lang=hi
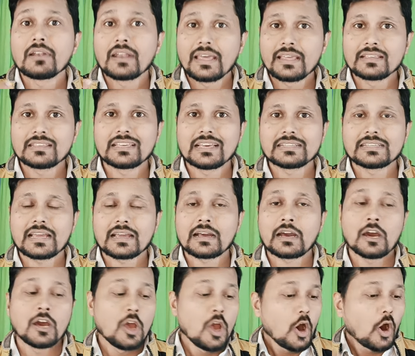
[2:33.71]
नहीं किया
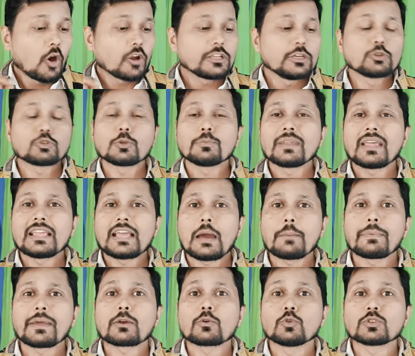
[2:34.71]
जाएगा और यूट्यूब ने
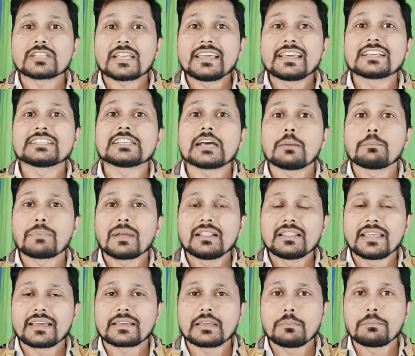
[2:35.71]
यहाँ पे कुछ एग्जाम्पल
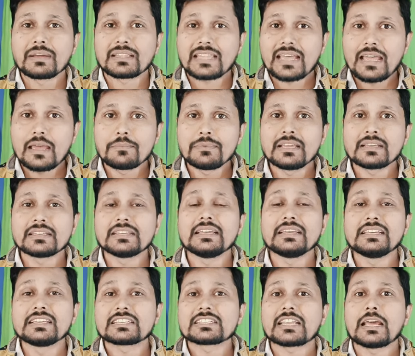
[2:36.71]
देके बताया भी कि
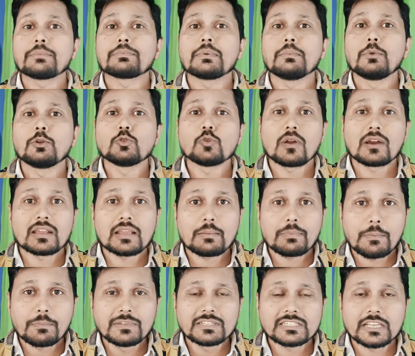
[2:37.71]
इस टाइप की वीडियो अगर
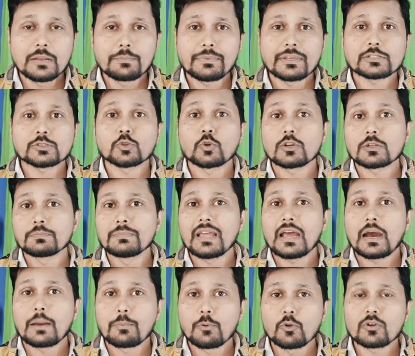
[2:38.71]
आप अपने चैनल पे शॉर्ट में
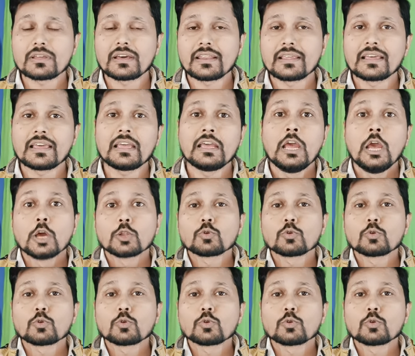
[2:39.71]
अपलोड करेंगे